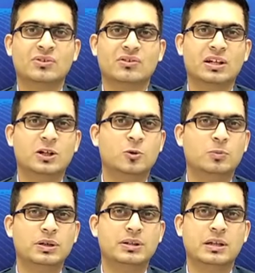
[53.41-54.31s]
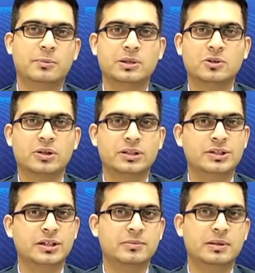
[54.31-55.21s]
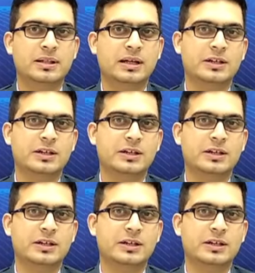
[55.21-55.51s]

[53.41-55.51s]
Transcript: वहीं ऊपरी स्तर पर जो रेजिस्टेंस बनता है